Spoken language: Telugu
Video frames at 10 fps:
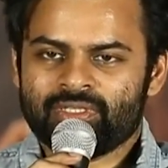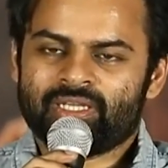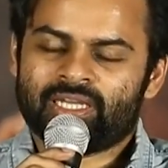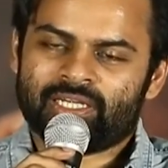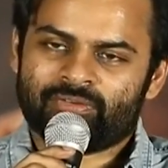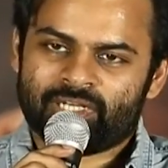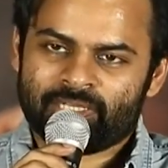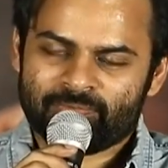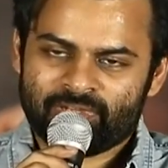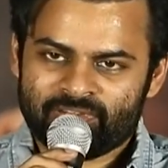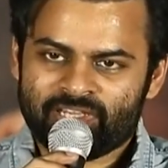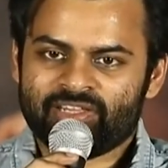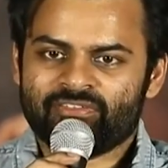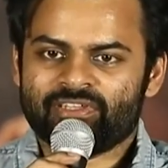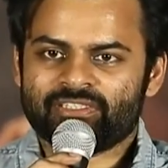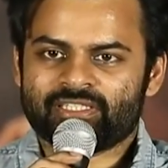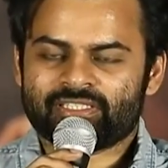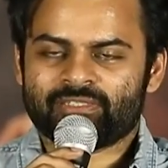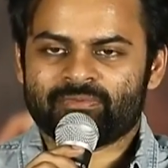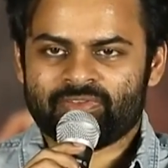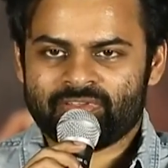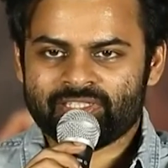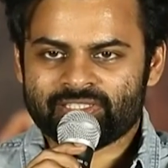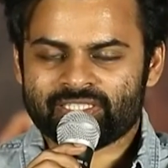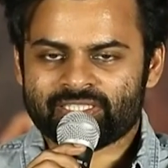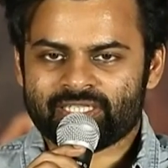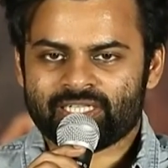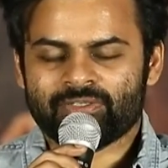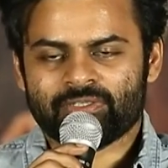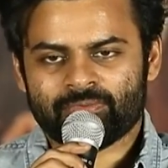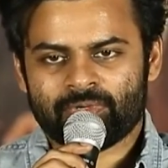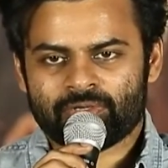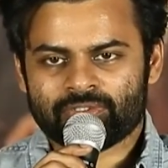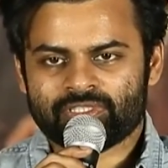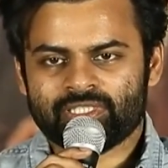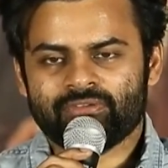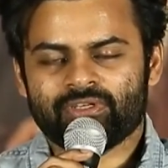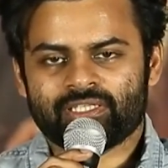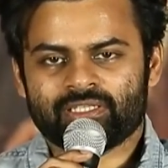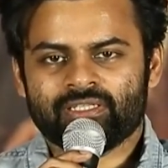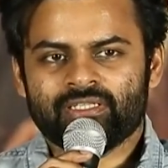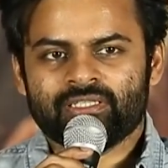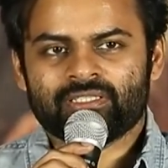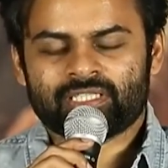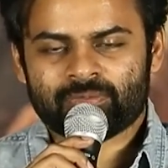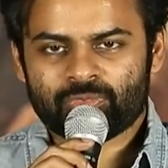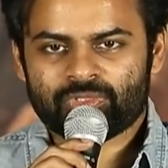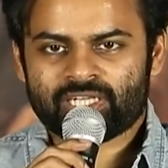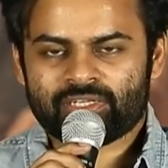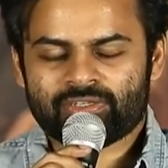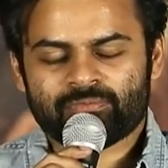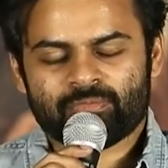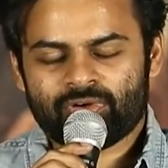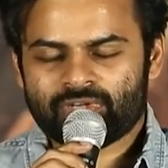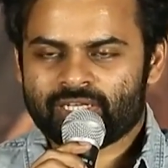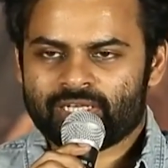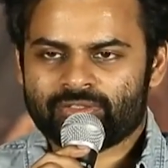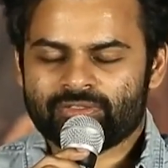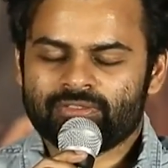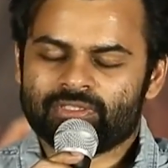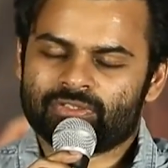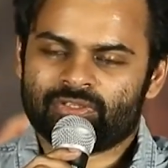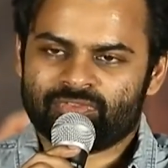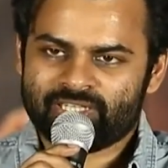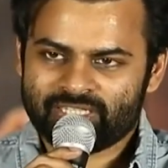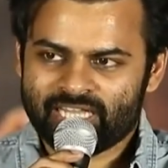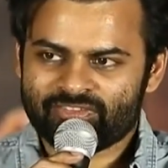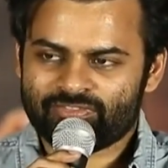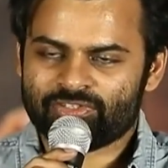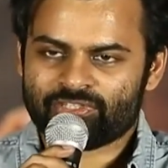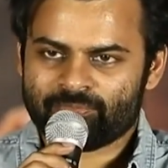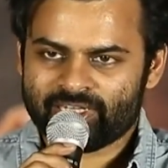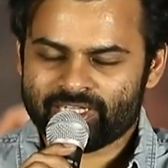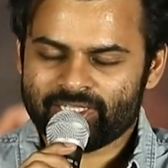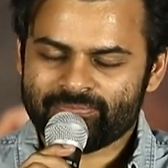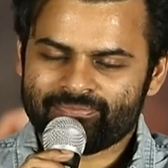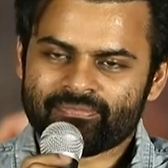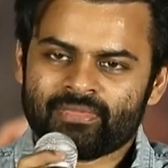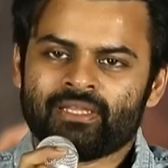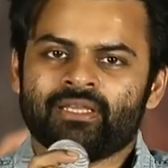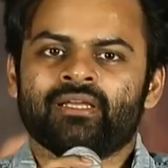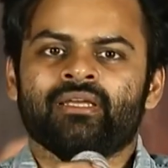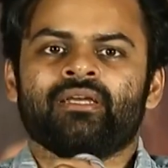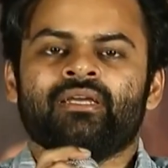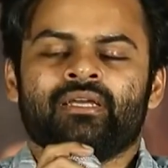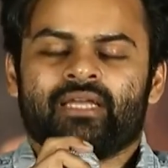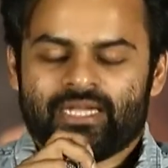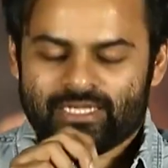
అండ్ వాళ్ళు మేము ఏ ఈవెంట్ చేసినా మేము ఏం చేసినా కానీ మాకు వచ్చి వాళ్ళు సపోర్ట్ కానీ మామూలుగా లేదు సో ఐమ్ వెరీ థ్యాంక్ఫుల్ టు ద మీడియా అండ్